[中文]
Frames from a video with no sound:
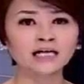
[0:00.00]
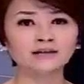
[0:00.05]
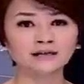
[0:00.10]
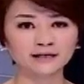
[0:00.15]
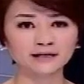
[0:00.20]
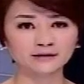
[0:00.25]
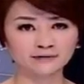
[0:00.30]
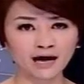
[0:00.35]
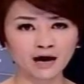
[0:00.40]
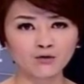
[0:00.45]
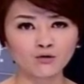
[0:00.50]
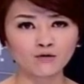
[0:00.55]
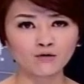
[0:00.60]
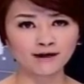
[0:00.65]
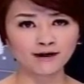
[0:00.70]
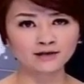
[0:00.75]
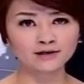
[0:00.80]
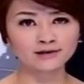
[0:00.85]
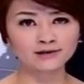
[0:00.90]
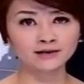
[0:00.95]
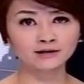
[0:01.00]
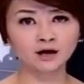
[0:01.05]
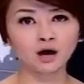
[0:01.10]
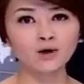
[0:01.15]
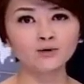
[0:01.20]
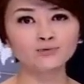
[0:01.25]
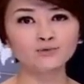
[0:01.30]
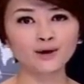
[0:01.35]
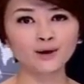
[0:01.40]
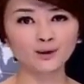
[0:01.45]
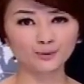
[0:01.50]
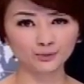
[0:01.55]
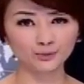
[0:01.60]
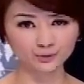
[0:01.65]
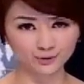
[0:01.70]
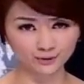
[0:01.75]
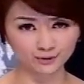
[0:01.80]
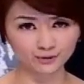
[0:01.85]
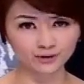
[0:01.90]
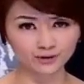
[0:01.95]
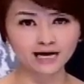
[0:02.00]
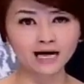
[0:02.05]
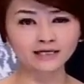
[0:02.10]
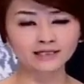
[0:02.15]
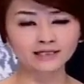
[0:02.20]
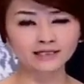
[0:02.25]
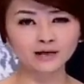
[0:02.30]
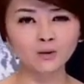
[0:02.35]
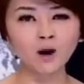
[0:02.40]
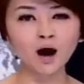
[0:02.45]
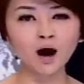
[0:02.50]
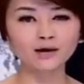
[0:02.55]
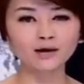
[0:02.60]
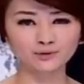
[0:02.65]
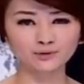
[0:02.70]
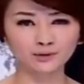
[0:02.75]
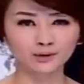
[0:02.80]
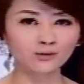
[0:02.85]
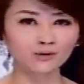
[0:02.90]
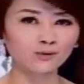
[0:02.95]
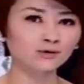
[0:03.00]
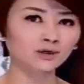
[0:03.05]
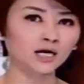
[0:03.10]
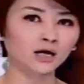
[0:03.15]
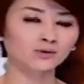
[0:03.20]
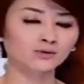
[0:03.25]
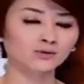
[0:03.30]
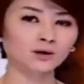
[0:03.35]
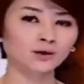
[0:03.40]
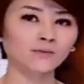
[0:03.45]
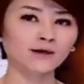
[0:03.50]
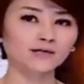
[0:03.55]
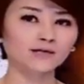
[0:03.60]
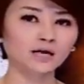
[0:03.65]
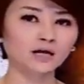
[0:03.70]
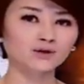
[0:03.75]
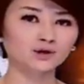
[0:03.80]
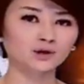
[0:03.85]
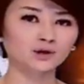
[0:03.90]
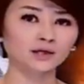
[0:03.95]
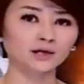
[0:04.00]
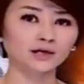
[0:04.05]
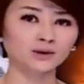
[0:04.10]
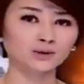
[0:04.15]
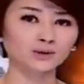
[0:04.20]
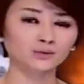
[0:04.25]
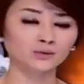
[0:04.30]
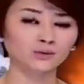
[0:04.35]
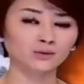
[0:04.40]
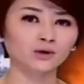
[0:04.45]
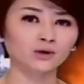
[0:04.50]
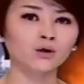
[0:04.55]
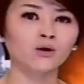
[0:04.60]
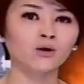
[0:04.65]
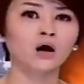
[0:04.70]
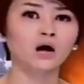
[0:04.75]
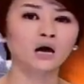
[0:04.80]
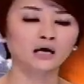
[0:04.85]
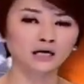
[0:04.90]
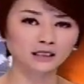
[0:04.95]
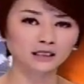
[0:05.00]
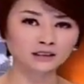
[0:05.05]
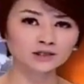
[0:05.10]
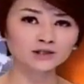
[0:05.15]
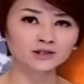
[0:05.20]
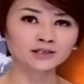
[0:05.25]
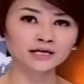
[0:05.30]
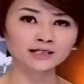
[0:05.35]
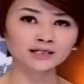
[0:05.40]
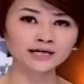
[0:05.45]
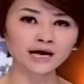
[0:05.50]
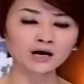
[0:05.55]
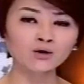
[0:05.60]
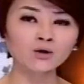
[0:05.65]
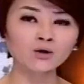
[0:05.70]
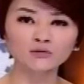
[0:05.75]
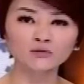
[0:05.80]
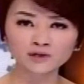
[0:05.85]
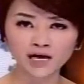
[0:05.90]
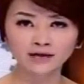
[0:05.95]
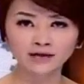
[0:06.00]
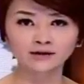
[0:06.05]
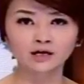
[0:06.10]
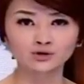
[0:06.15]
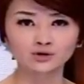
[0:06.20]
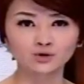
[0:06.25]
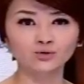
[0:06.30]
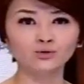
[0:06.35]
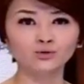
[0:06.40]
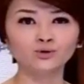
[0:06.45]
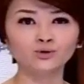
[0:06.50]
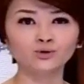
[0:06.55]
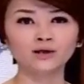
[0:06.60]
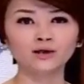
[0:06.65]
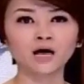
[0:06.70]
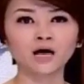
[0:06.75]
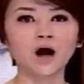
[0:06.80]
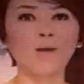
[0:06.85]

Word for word: 半夜大火发生在桃园芦竹乡一间化学工厂，昨天晚上十一点左右，可能是这家工厂的储存